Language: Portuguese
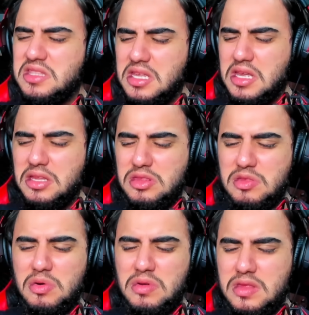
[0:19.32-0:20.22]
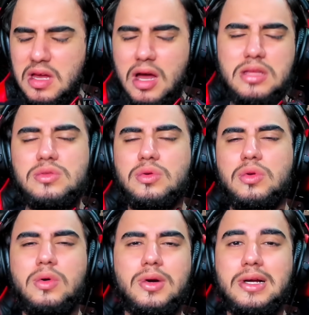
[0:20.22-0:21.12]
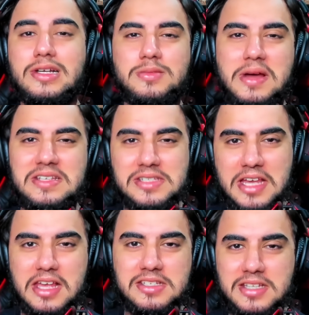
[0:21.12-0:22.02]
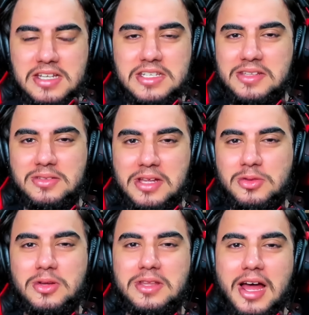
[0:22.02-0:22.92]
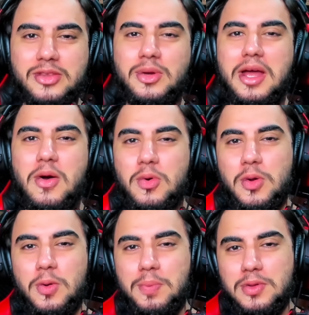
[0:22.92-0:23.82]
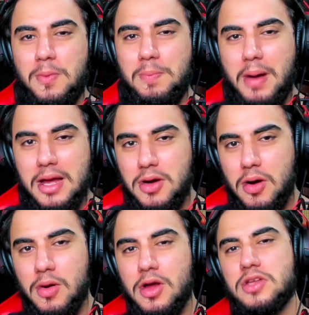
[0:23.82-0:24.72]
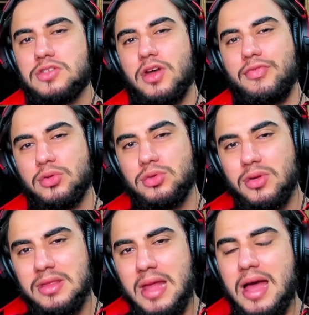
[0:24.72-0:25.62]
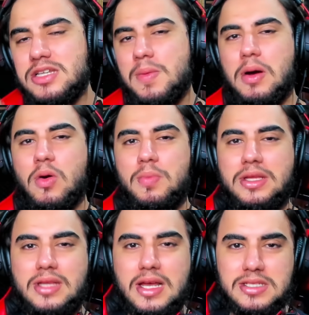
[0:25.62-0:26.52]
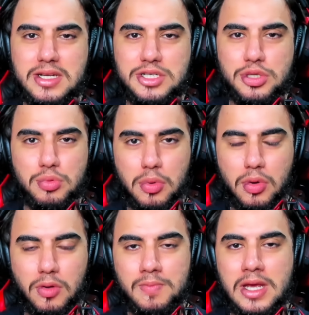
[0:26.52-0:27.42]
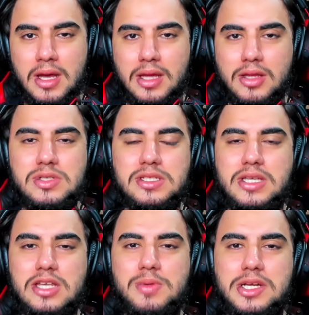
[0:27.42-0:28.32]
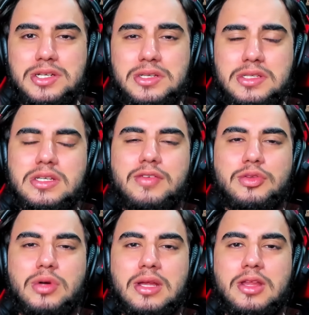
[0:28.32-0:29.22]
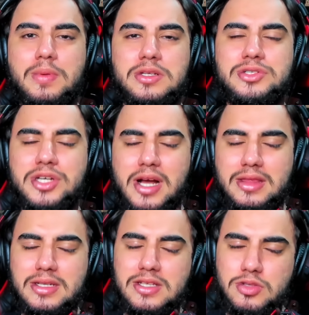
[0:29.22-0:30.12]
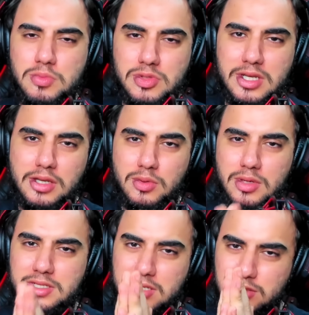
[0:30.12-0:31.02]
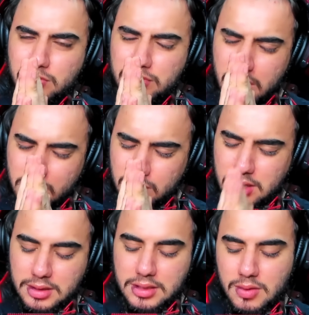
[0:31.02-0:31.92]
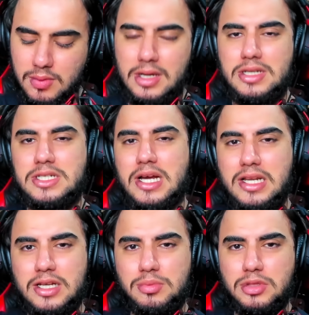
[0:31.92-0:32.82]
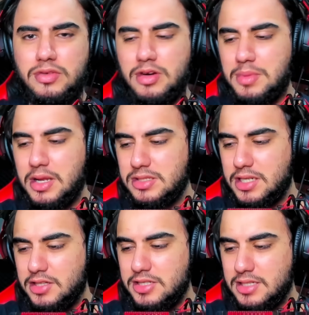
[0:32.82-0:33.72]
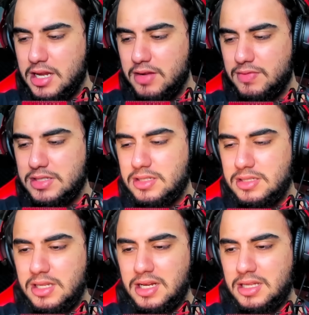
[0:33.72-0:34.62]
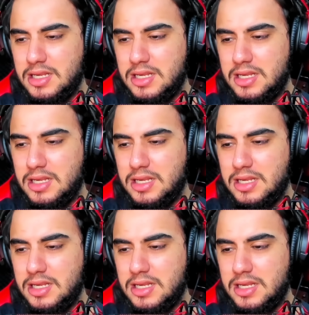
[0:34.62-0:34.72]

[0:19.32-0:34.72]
detonando o Lucas, mas quem está sendo detonado é o grupo do Paiol. Só faltou Nádia para completar a cereja do bolo. Não se esqueça, minha gente, de se inscrever no canal para a gente chegar a 300 mil seguidores antes do final do ano. Então, já clica no botão vermelho escrito inscreva-se. Se liga